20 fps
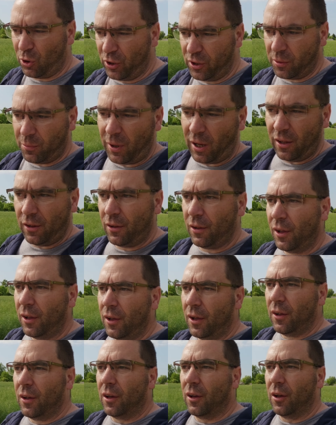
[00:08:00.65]
heute mal
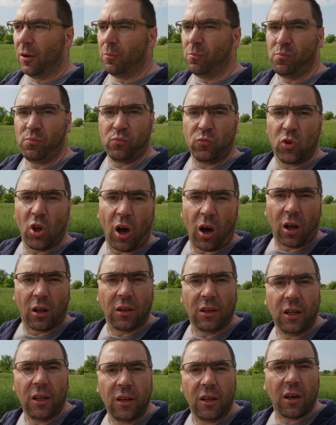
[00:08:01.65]
ähm, ja,
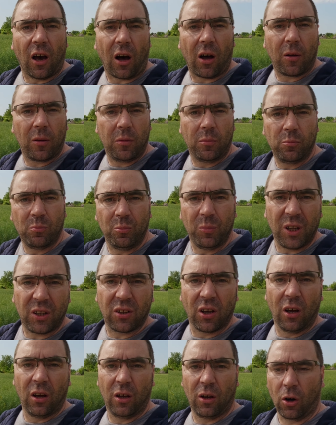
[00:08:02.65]
linear
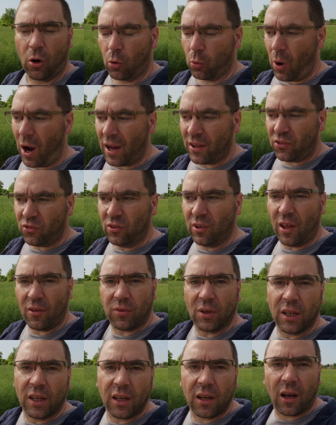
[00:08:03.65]
mit Horizon
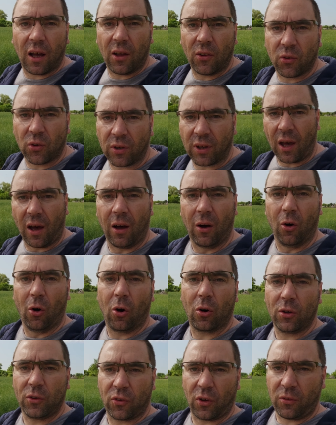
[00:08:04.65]
Leveling, also der
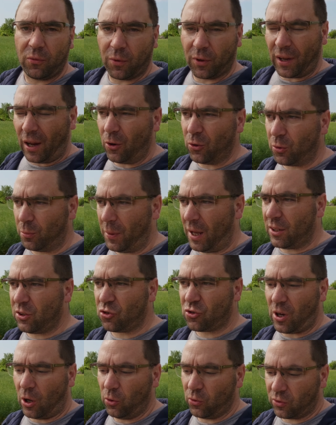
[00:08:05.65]
Horizont wird
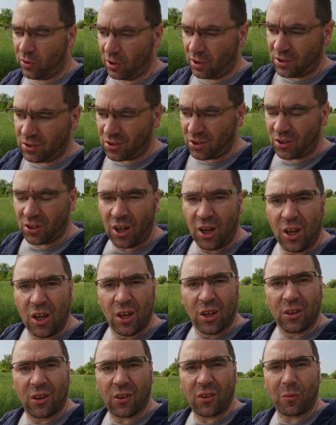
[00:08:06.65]
automatisch ausgerichtet.
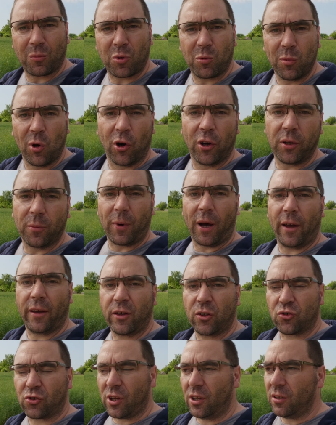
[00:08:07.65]
Das habe ich mir heute mal
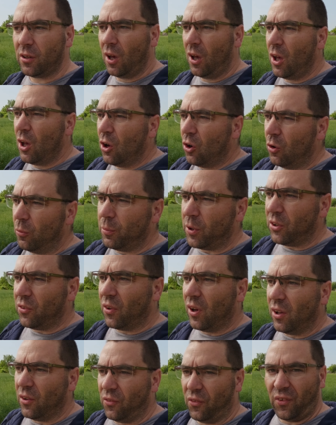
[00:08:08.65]
eingestellt und bin
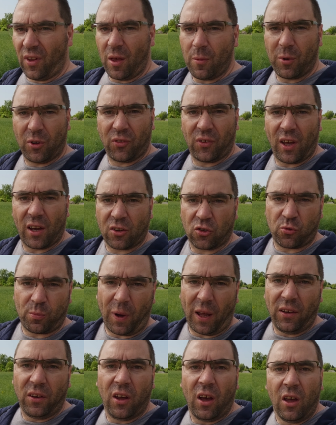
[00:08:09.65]
selber sehr
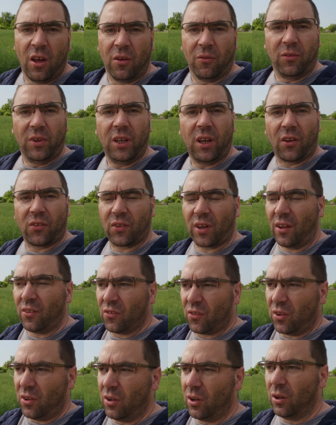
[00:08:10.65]
gespannt, wie das
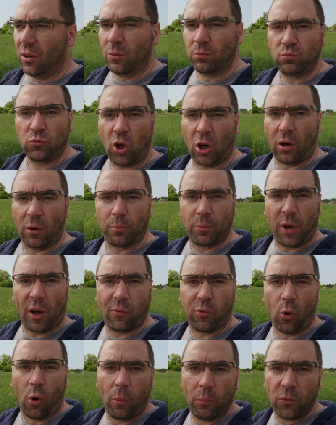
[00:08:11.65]
Ganze ja,
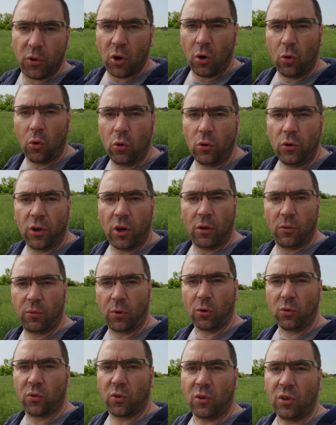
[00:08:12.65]
performt und
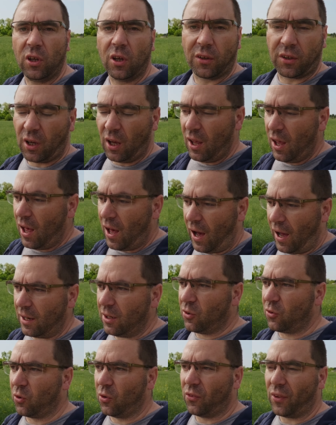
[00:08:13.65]
funktioniert.
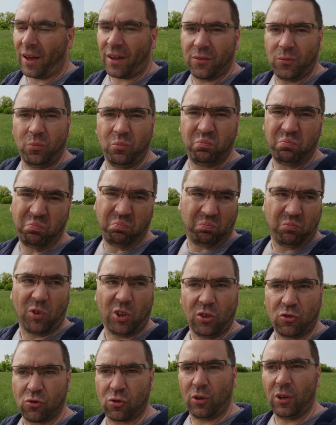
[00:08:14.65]
Alles so Sachen,
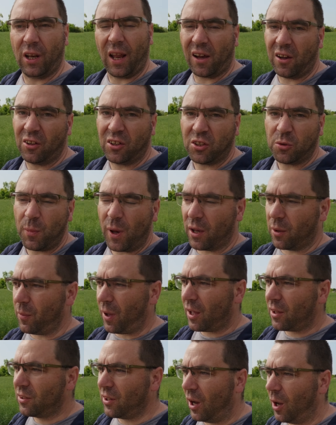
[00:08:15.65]
die ich schon länger nicht mehr
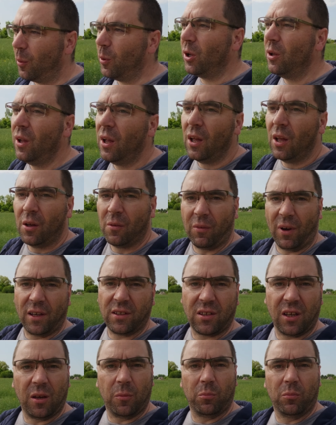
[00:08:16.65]
gemacht habe, weil
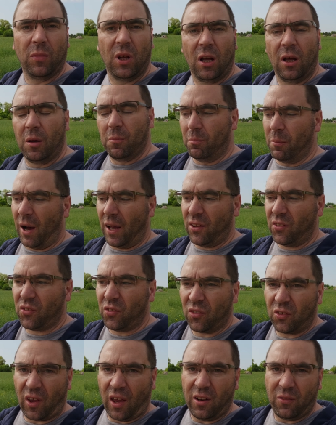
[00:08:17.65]
ich eben
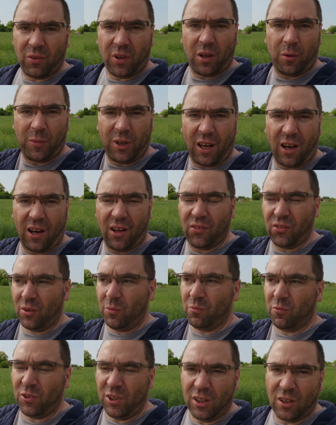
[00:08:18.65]
meistens entweder mit der
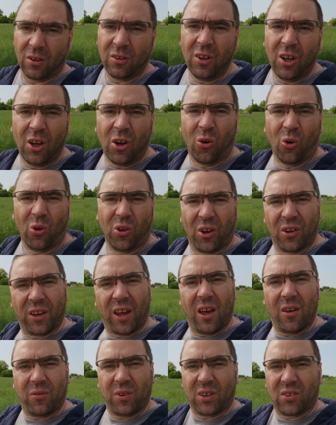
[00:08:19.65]
A74 oder
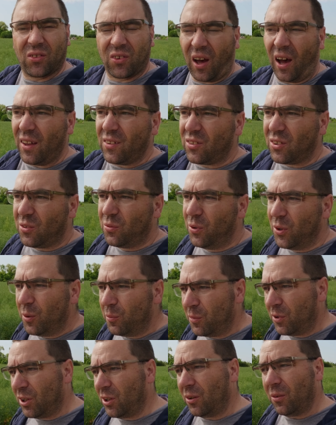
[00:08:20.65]
der FX30
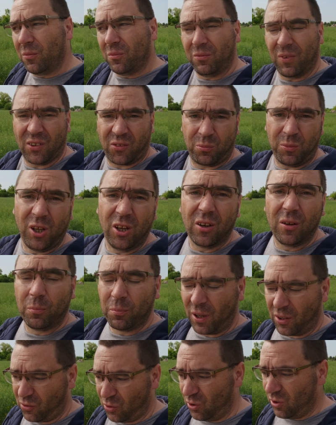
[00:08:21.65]
filme, was mir
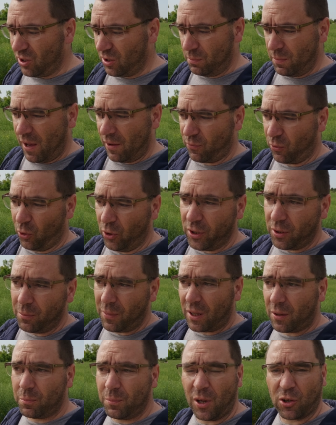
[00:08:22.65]
persönlich mehr Freude
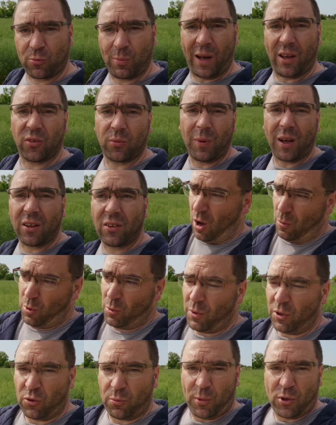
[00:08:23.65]
macht, mehr Spaß macht.
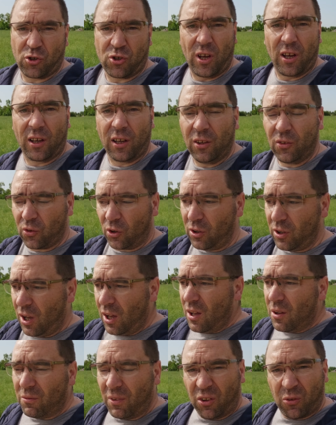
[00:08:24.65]
Aber wenn es mal schnell gehen soll,
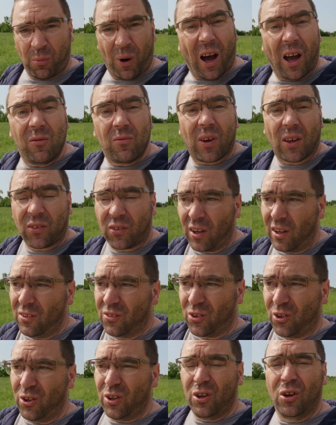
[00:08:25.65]
wenn es mal einfach
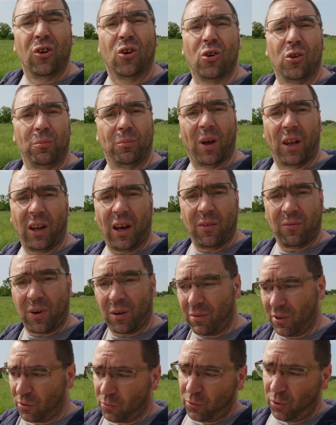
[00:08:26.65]
sein soll und man
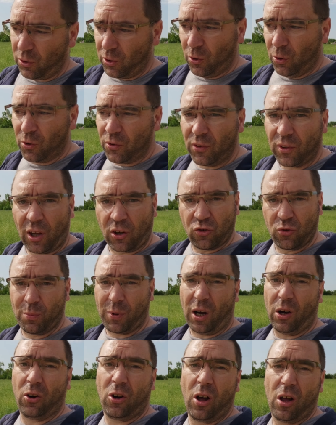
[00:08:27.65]
einfach was für die Hosentasche
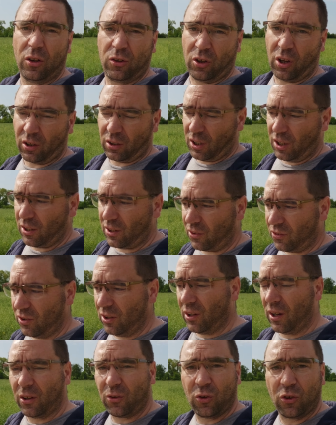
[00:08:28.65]
braucht, dann geht das
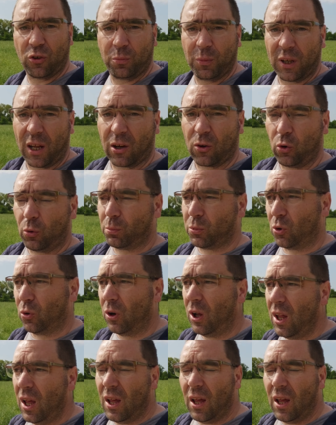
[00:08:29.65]
hier natürlich mit der GoPro